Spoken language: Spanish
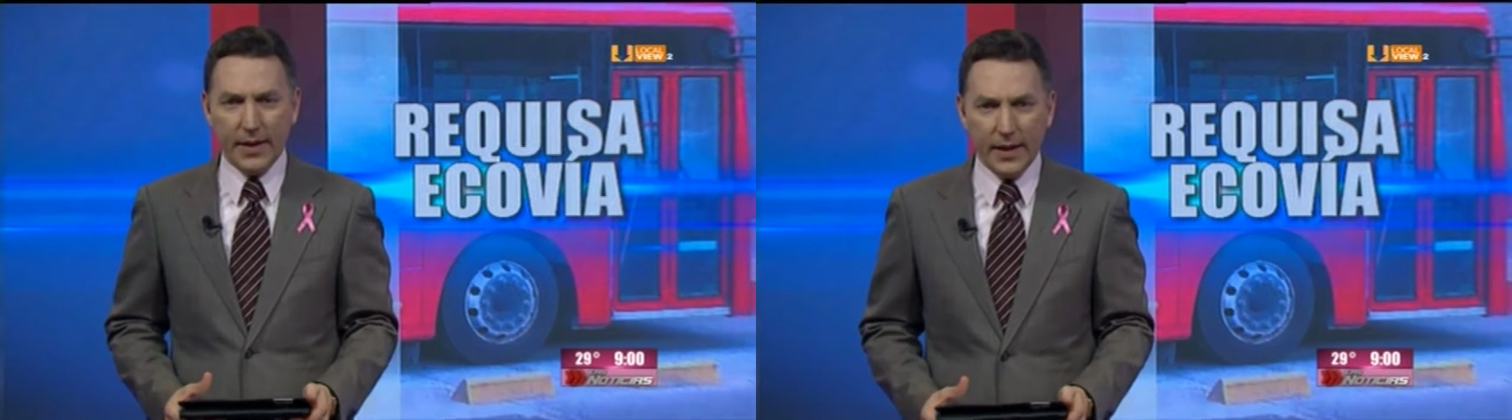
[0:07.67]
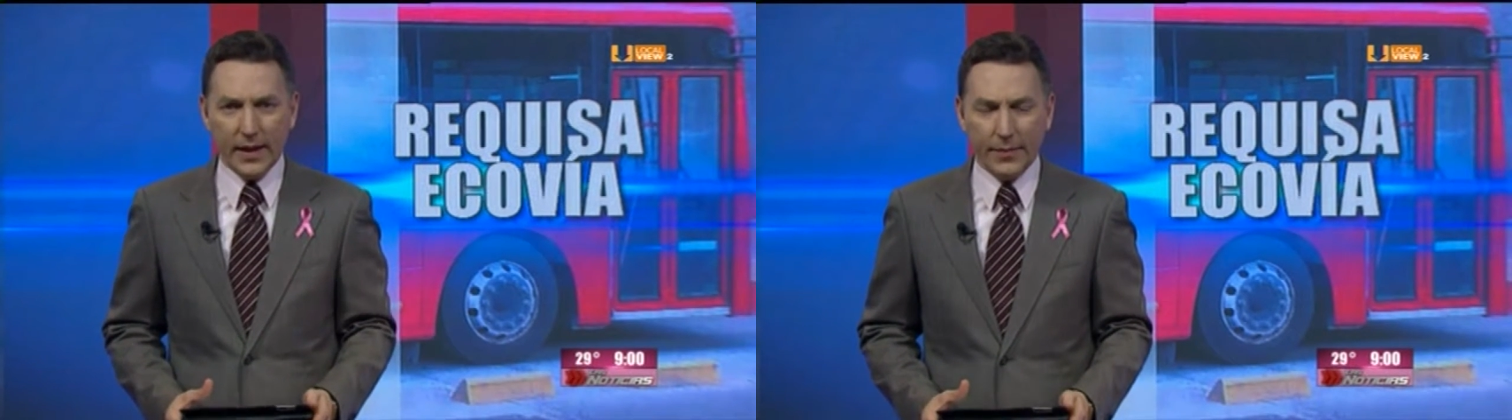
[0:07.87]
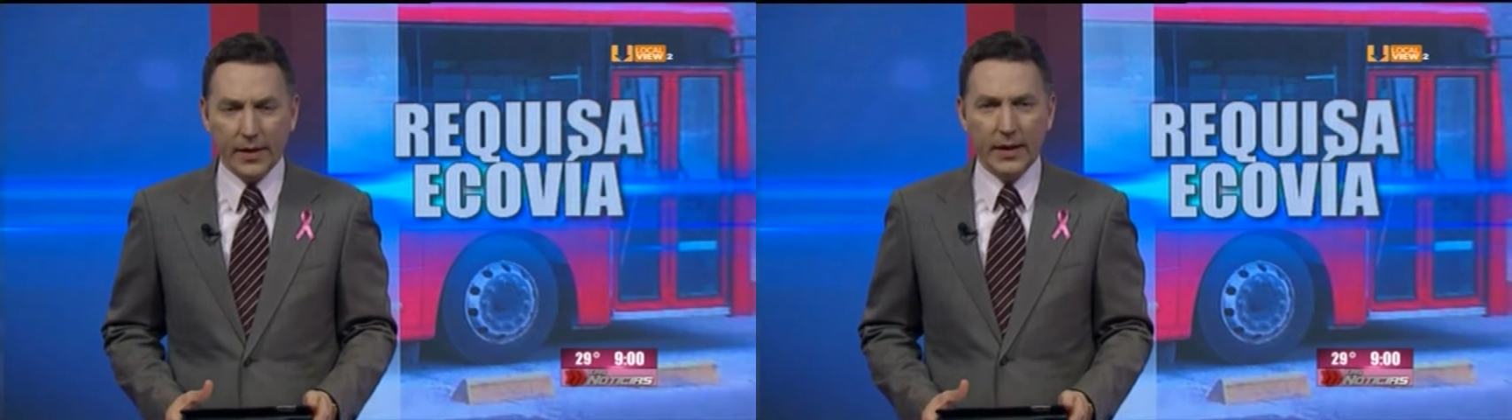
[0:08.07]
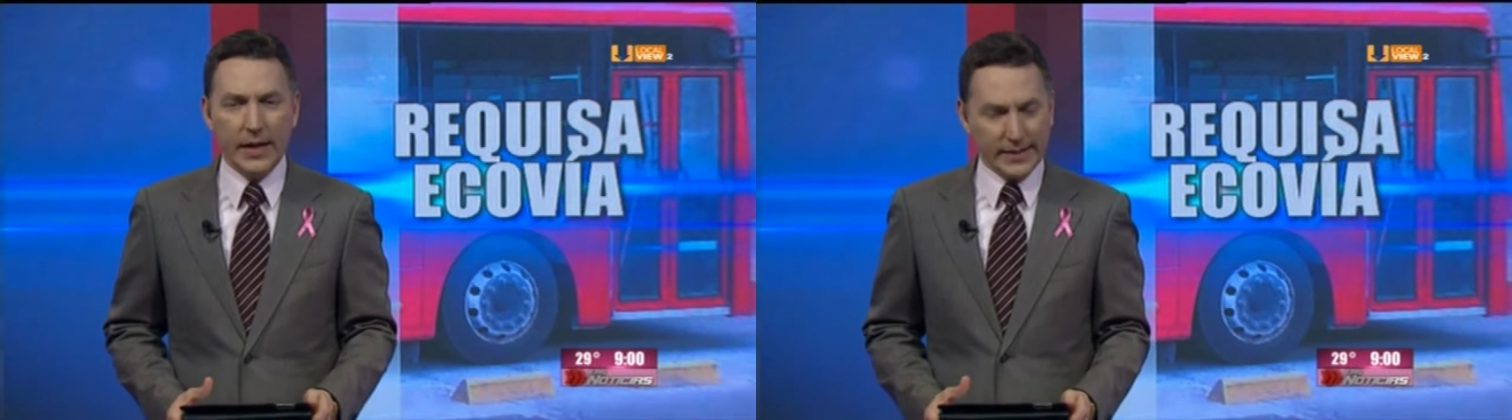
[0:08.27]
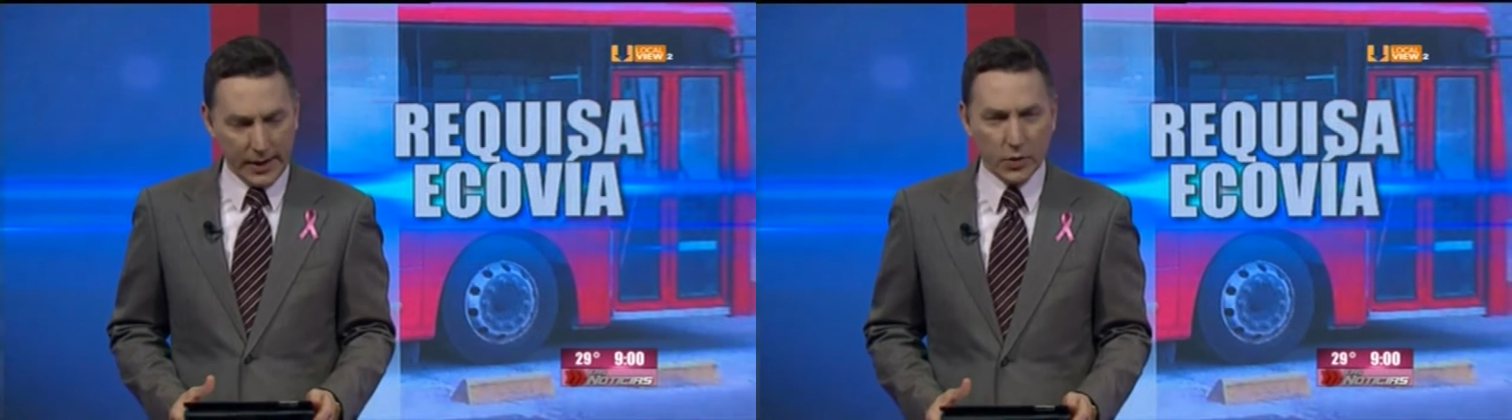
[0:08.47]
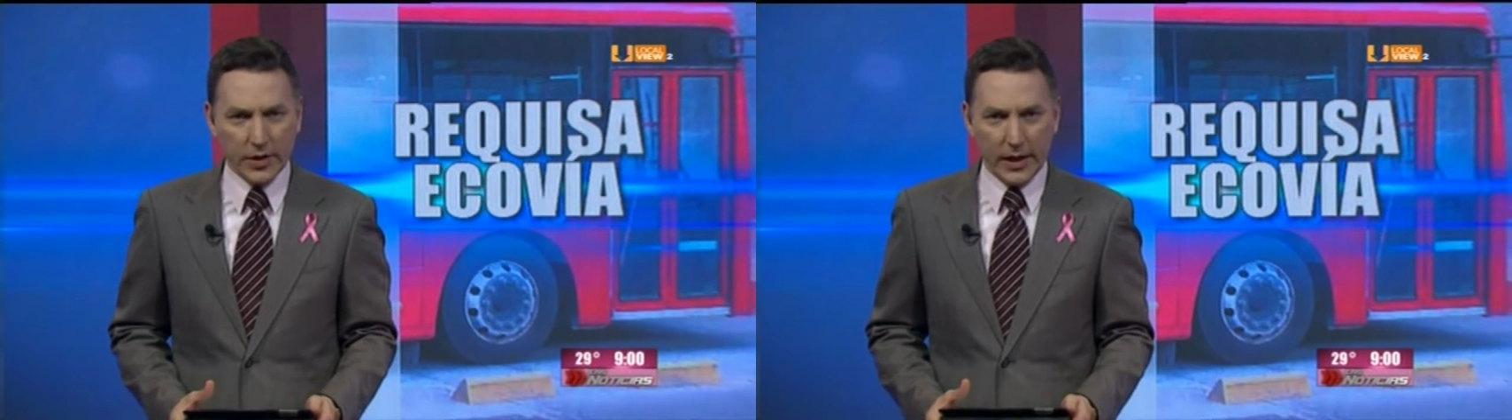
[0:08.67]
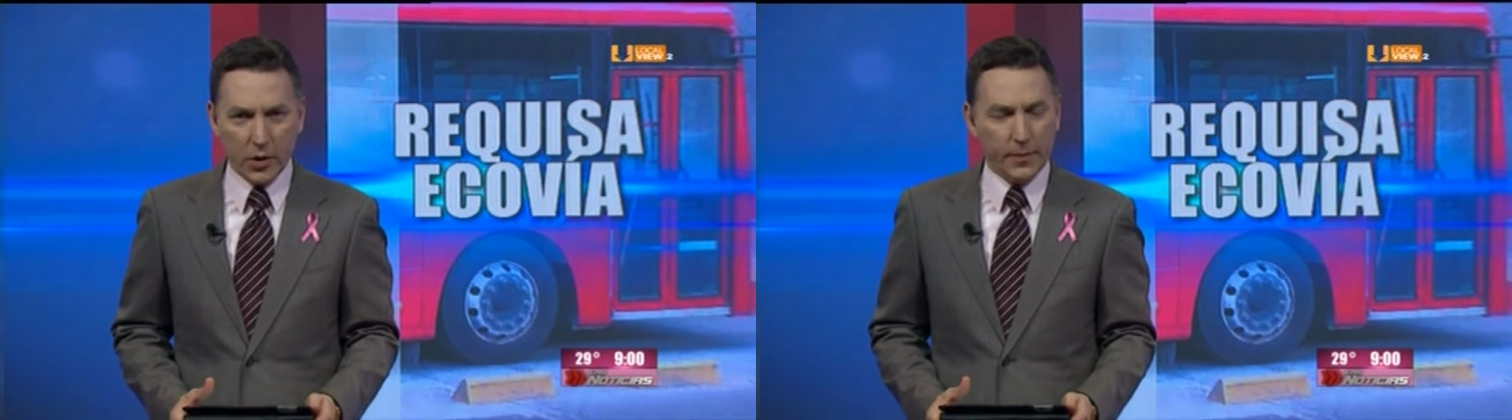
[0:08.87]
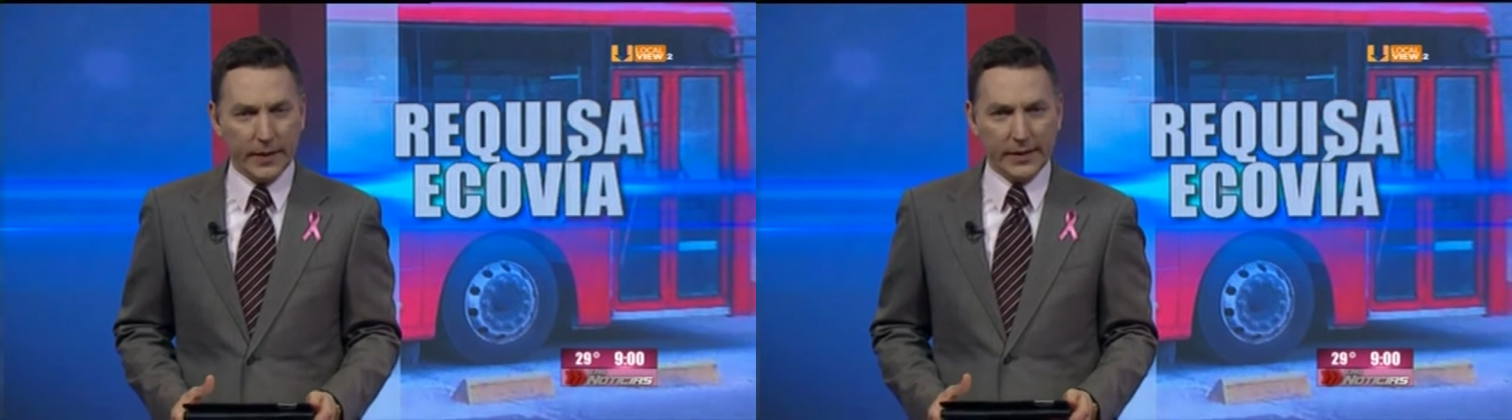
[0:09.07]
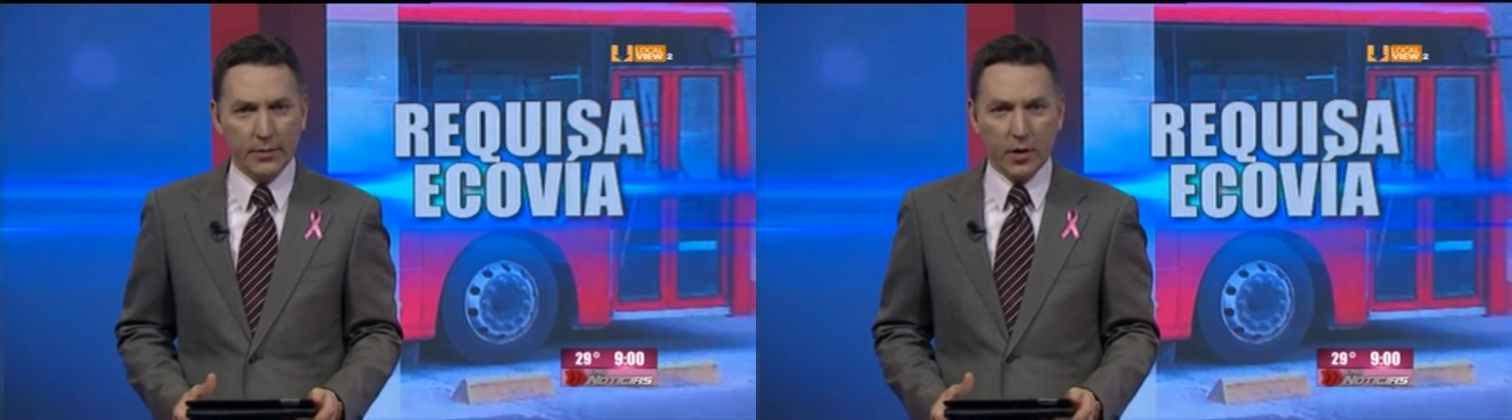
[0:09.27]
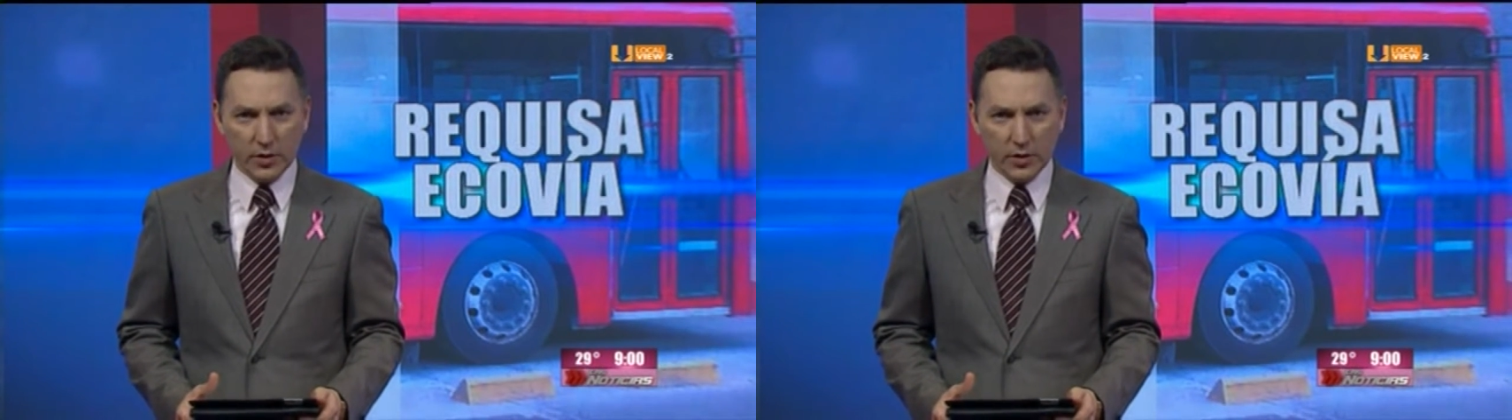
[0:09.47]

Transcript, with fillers: medida? Esta noche le compartimos los